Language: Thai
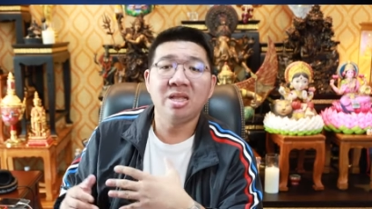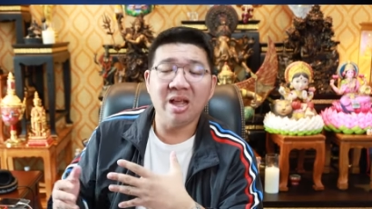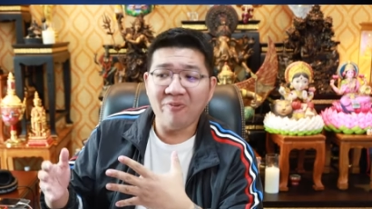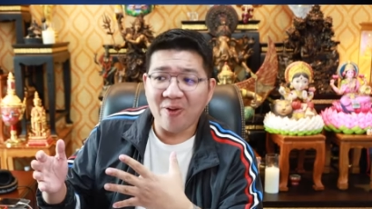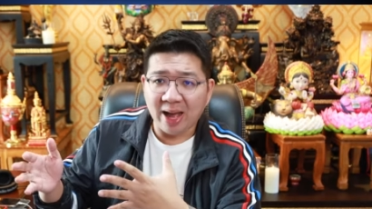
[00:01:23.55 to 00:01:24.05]

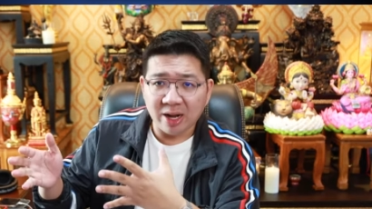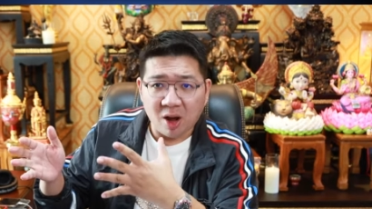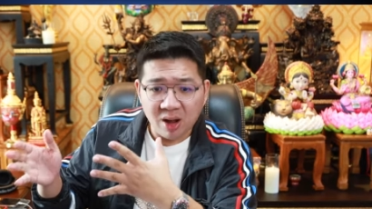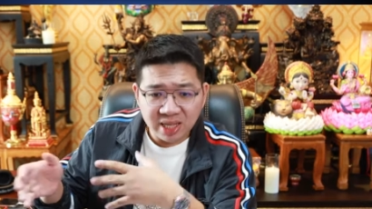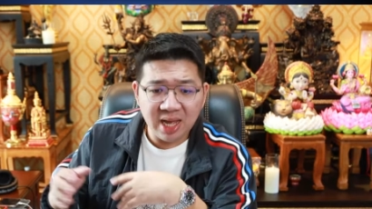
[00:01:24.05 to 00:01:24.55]
ถ้าฝั่ง
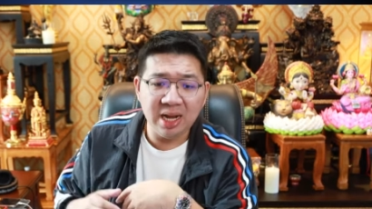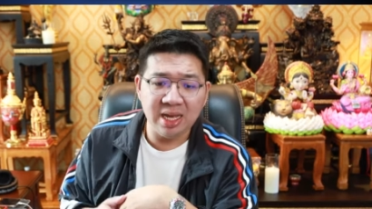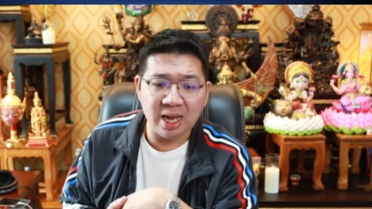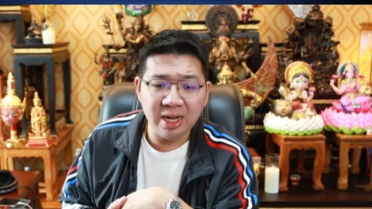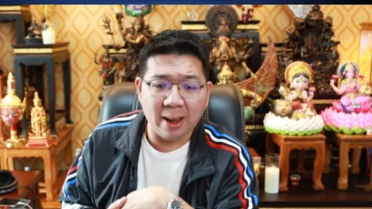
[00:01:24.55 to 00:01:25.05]
น้องเสื้อเห
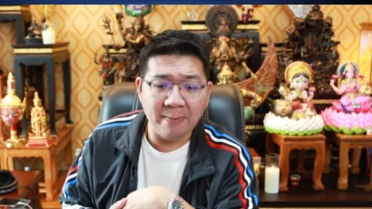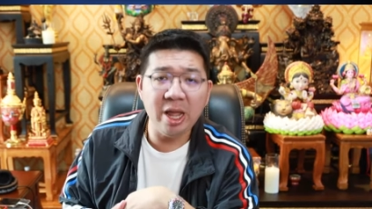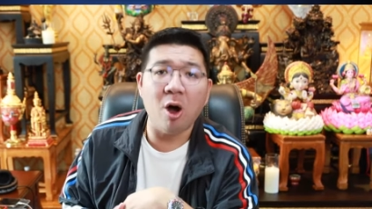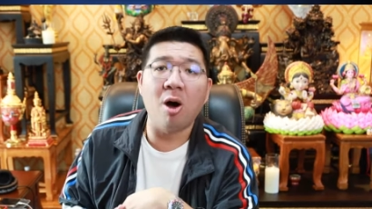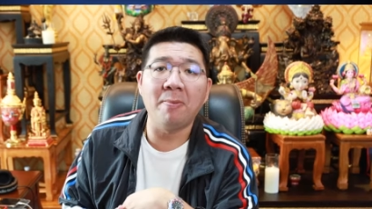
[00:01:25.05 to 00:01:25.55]
ลืองเนี่ยไม่
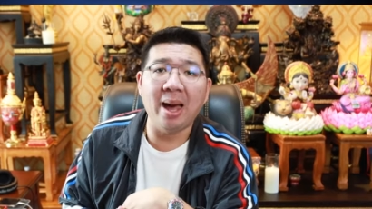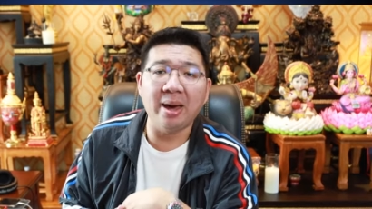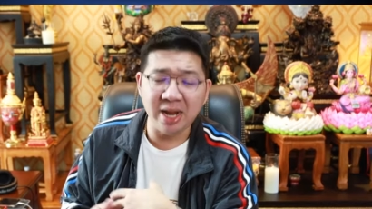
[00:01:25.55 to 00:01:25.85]
ออกมา